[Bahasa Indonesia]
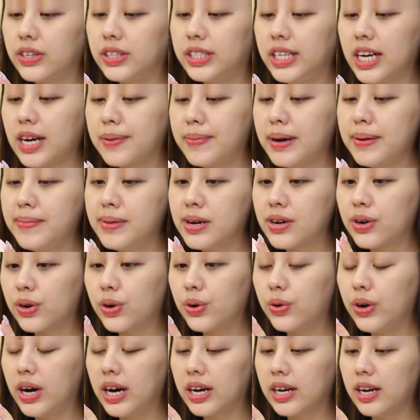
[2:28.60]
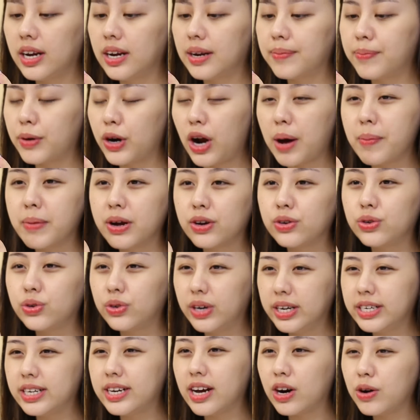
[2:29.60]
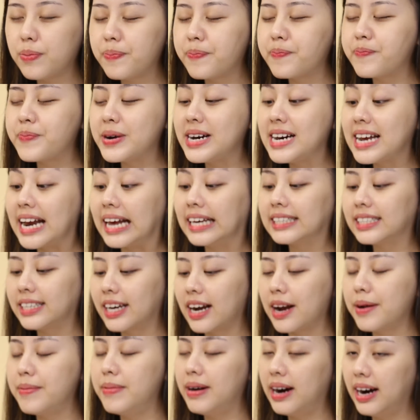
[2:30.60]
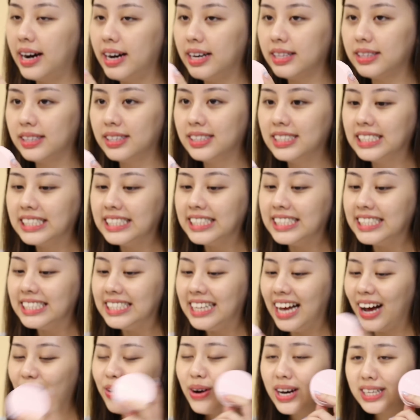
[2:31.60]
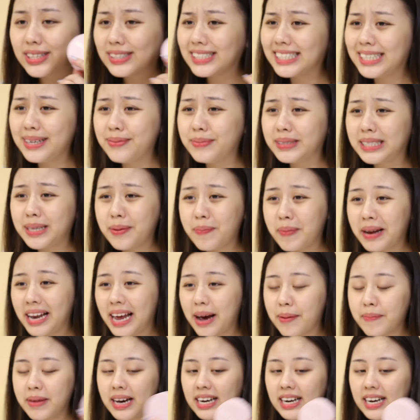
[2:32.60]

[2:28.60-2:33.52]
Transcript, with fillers: Olay kemarin baru keluarin produk baru juga, jadi aku penasaran banget. Aku nggak tahu sih mesti pilih yang